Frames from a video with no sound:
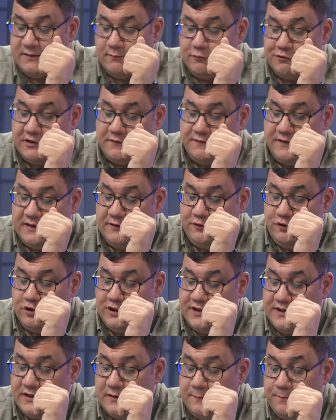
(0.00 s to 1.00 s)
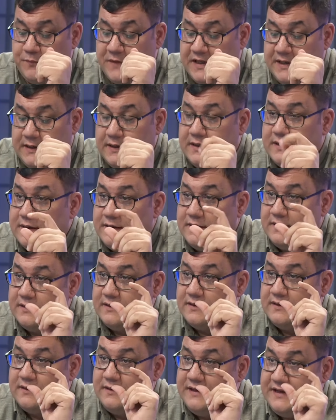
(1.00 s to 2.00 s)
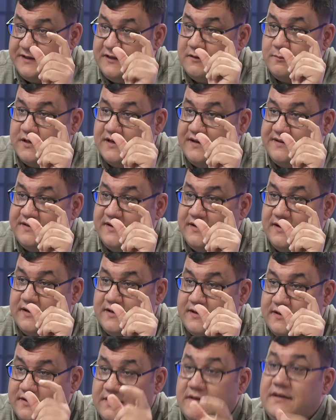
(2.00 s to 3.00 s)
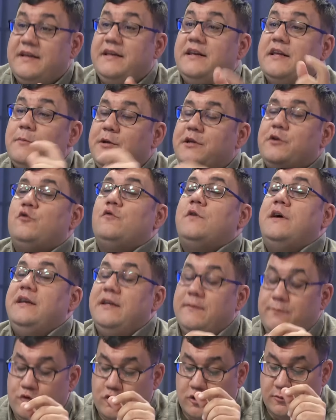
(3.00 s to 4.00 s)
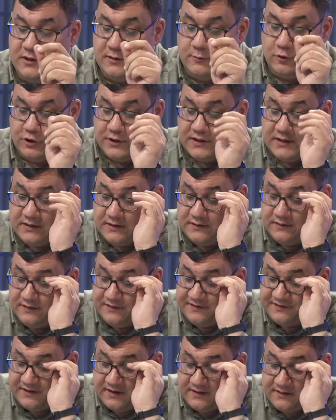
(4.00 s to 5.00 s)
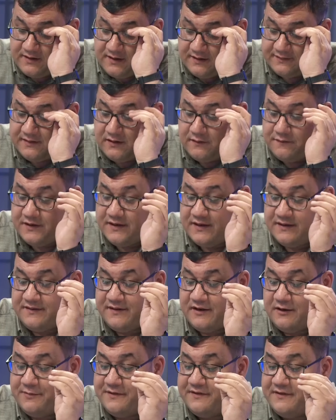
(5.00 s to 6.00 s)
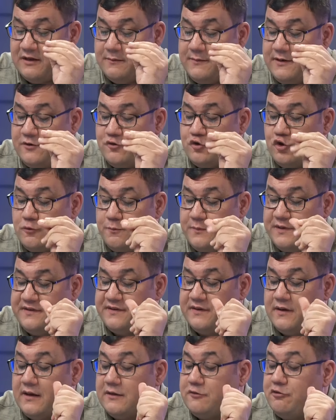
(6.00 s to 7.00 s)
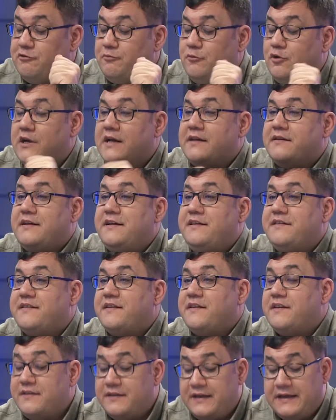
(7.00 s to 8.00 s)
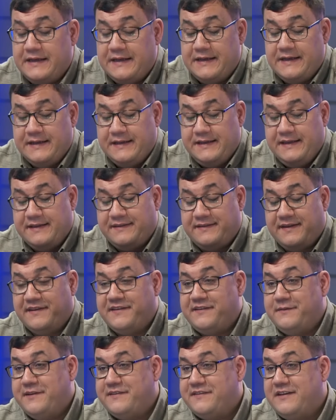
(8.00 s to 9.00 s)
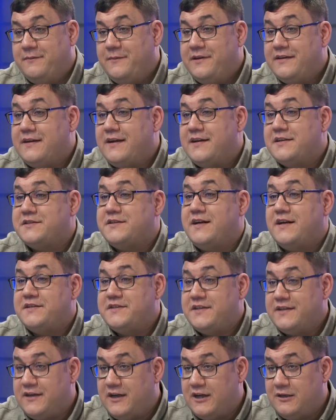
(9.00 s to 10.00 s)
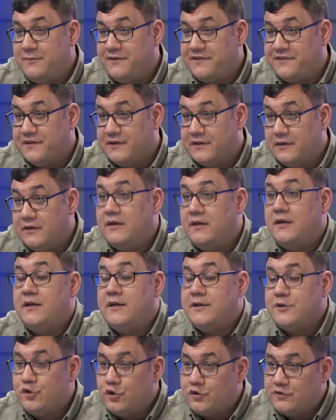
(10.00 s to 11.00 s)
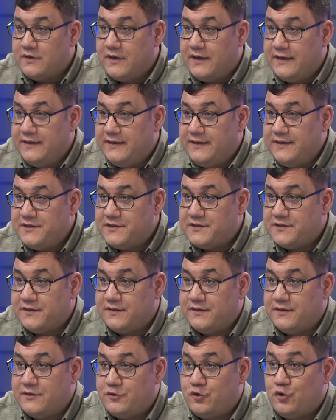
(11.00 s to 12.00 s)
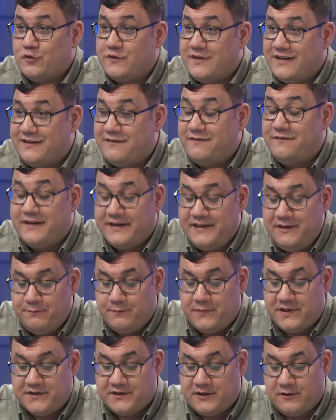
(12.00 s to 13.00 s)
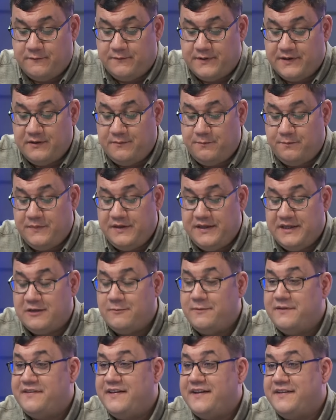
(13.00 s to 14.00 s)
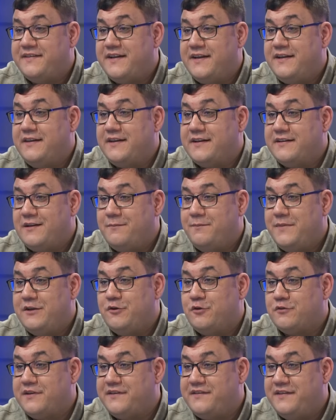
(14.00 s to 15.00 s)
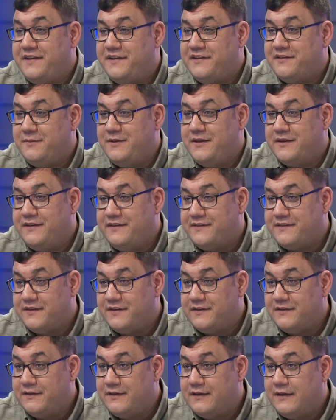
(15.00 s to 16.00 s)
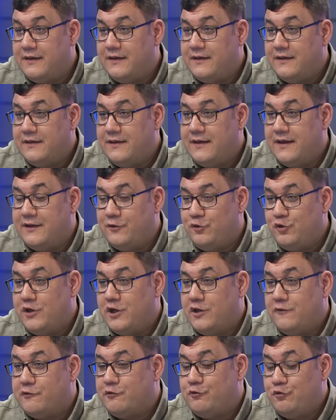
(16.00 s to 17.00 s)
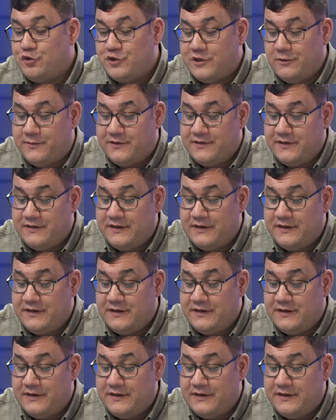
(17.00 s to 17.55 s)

bu sefer diyor ki e, iklim kriziyle alakalı yine bir güvenlik problemi olarak Sahra altı Afrika'da tarım sistemlerinin çökmesi, 600 milyon kadar insanın yetersiz beslenmeyle karşı karşıya kalması çok daha ilginç, e, çok daha vahim başka bir veri. 2080 yılına kadar 1.8 milyar insanın yani dünya nüfusunun üçte birinin